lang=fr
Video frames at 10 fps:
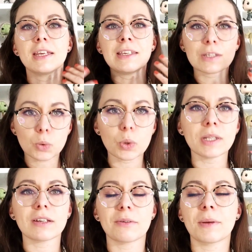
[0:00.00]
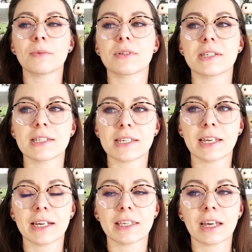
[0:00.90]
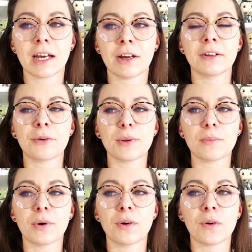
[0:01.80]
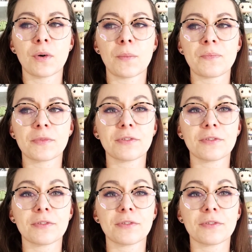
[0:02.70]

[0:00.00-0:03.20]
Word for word: il souligne quand même que c'est une saga qui a énormément euh,